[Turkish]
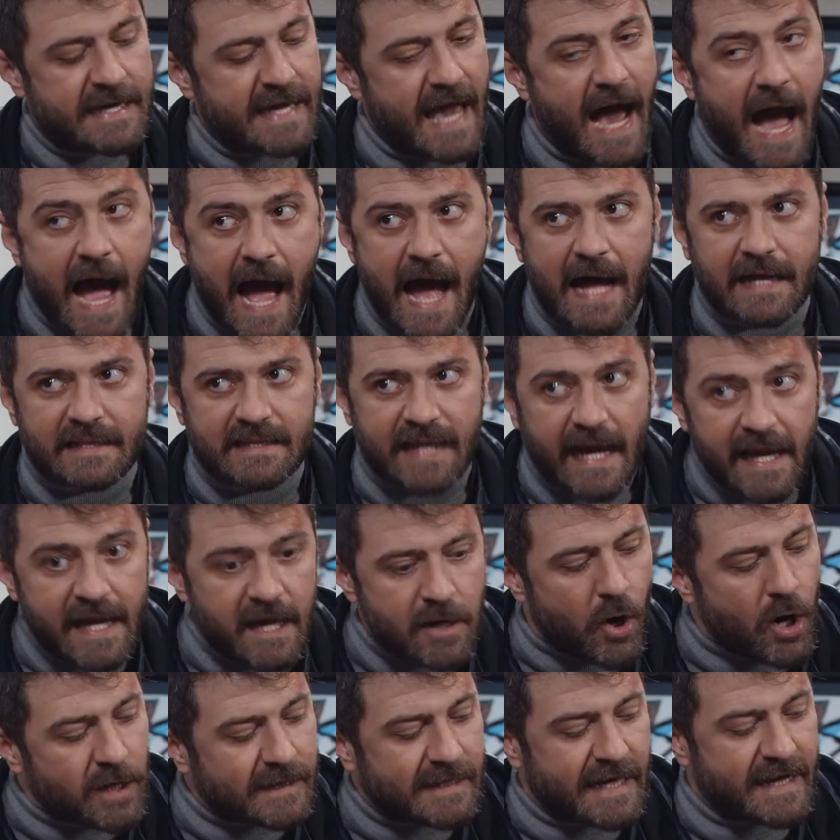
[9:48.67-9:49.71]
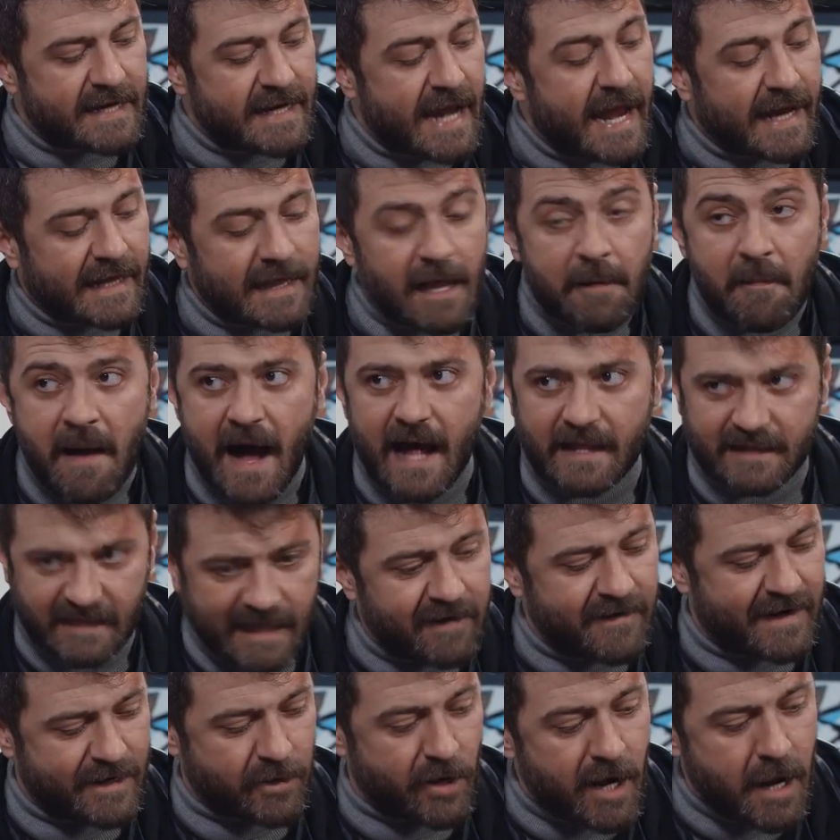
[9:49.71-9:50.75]
Ya dayı orada reklama
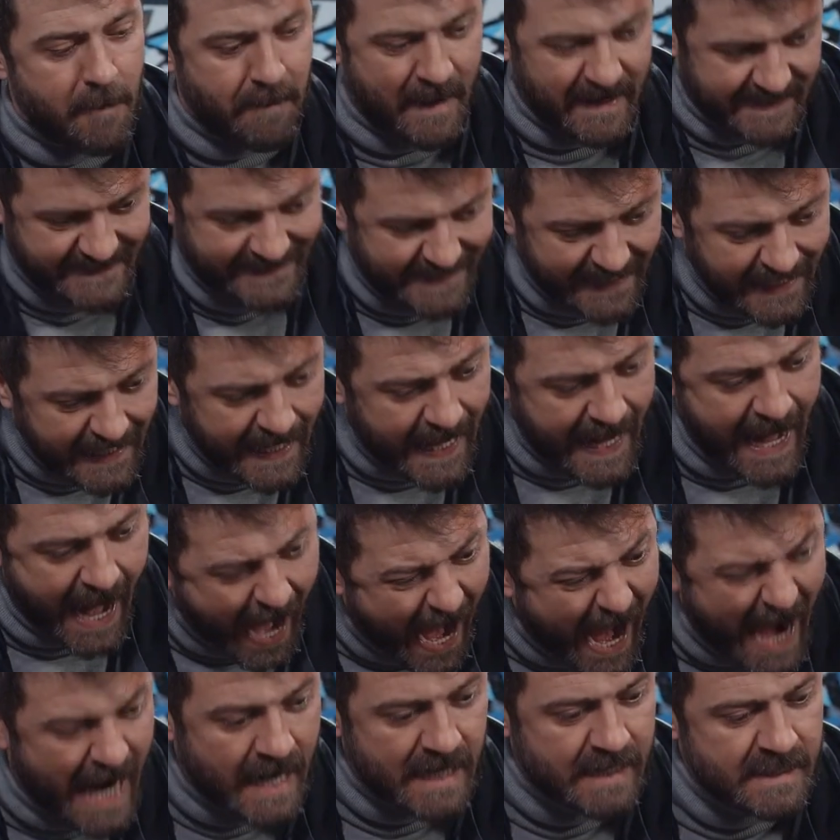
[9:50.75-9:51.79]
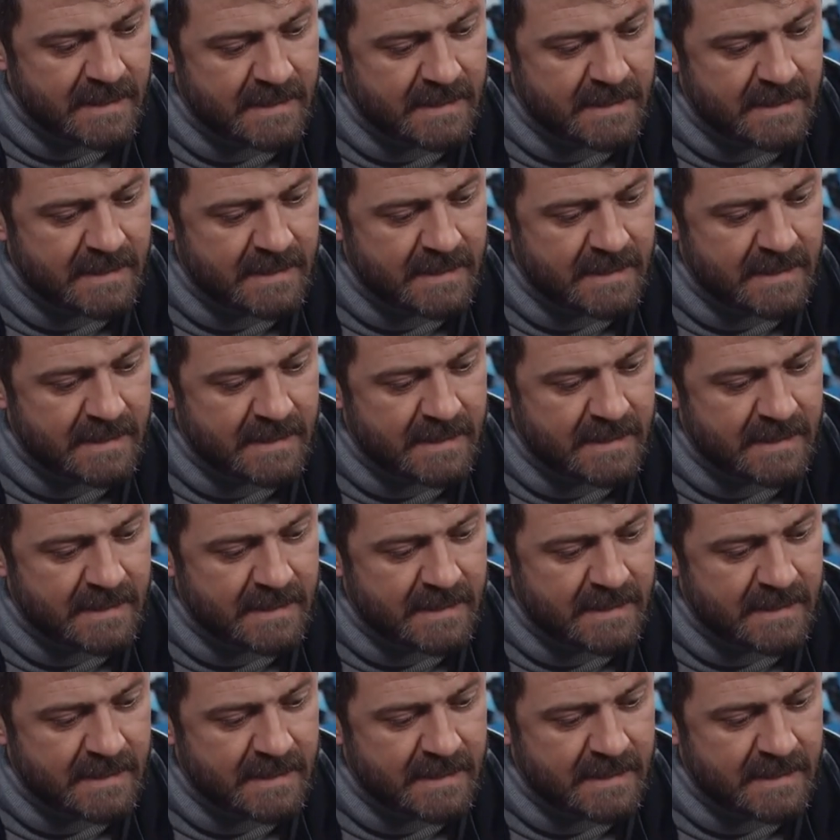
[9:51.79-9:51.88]
atla var ona bassana ya.